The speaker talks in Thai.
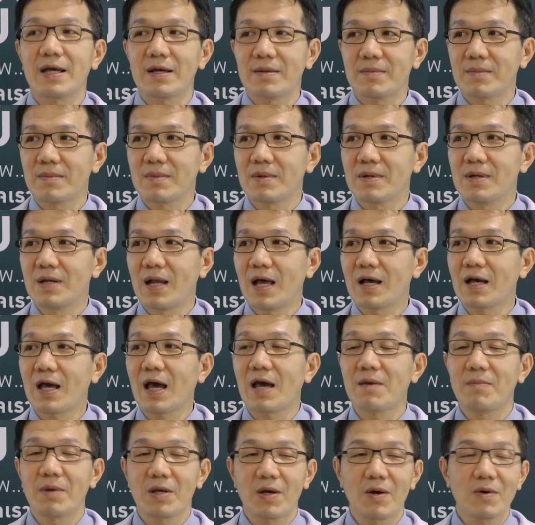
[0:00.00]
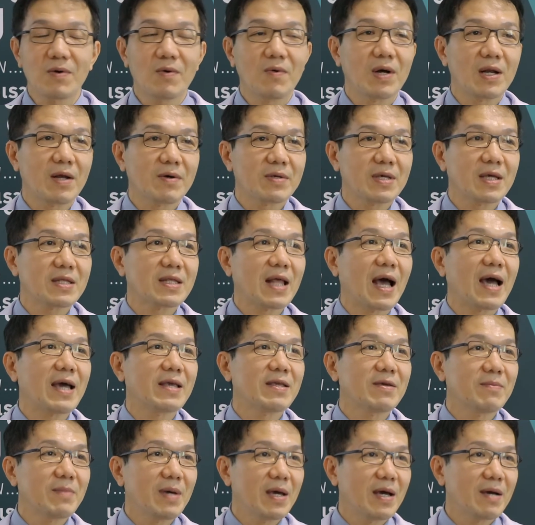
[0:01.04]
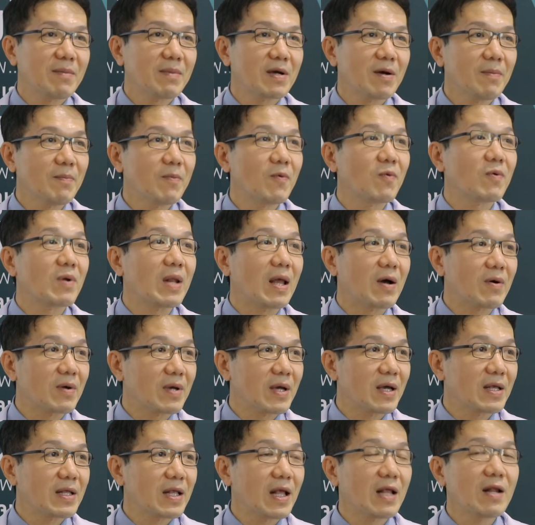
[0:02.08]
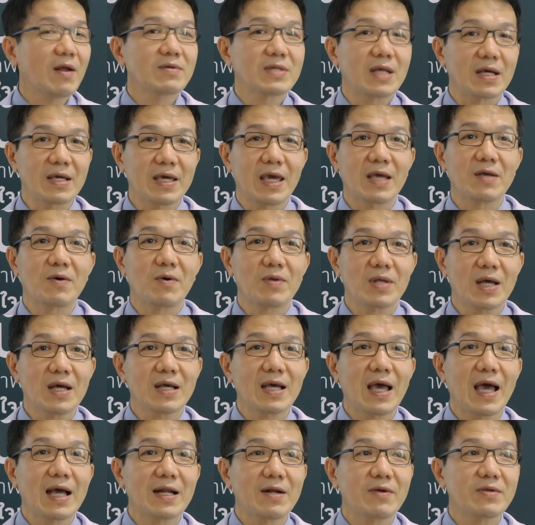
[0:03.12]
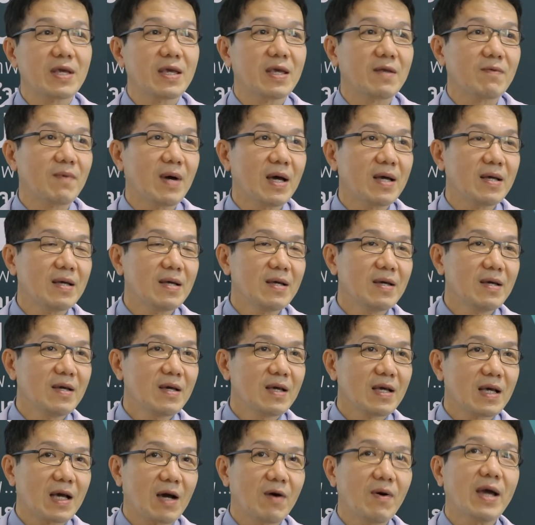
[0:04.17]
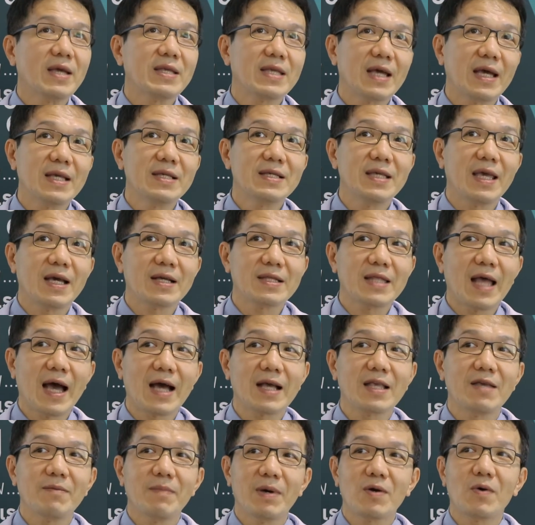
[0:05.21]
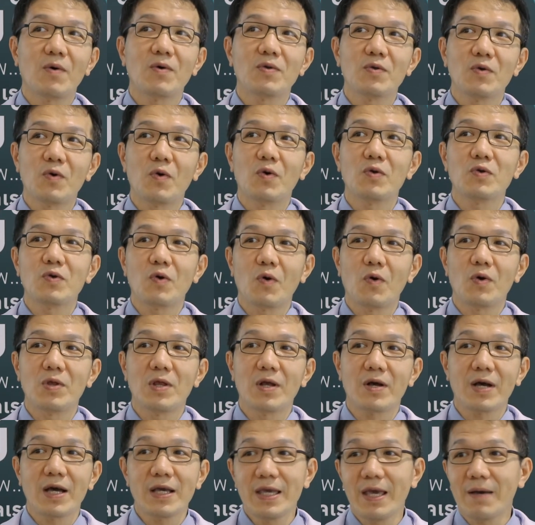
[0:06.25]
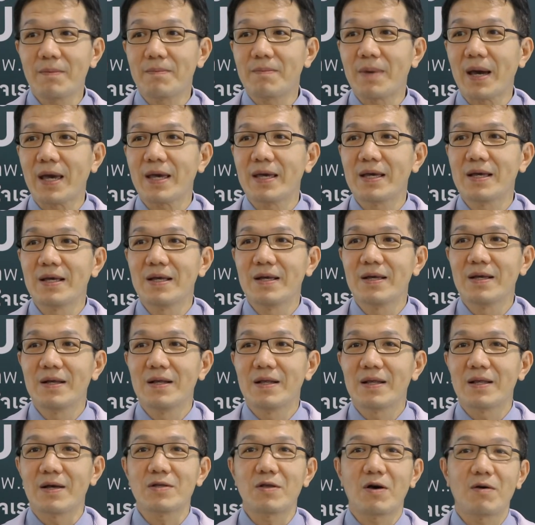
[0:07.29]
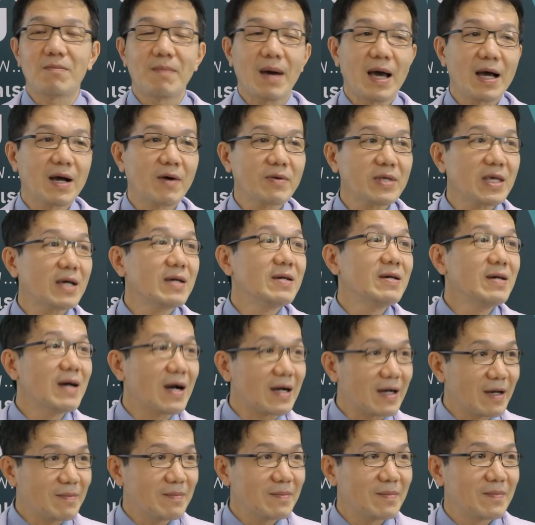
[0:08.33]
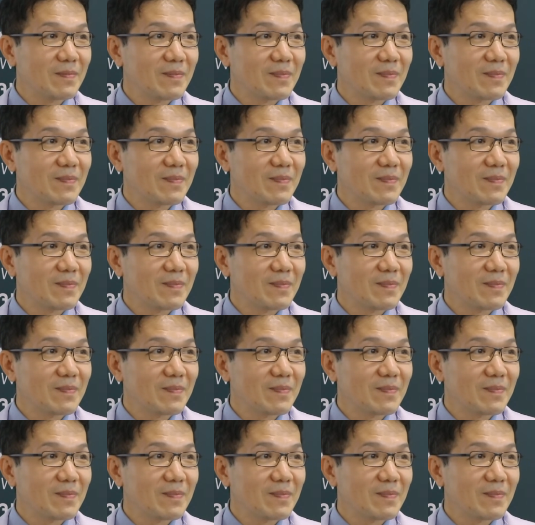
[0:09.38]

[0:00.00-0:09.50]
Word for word: ครับคือร่างกายมันก็กลัวเราจะตายใช่ไหมฮะมันก็ปลุกเราถ้าเราสังเกตคนข้างๆเราจะเห็นว่าเขาหายใจเสียงดังใช่ไหมโกนแล้วก็เงียบไปแล้วต่อมาเขาจะเฮือกครับ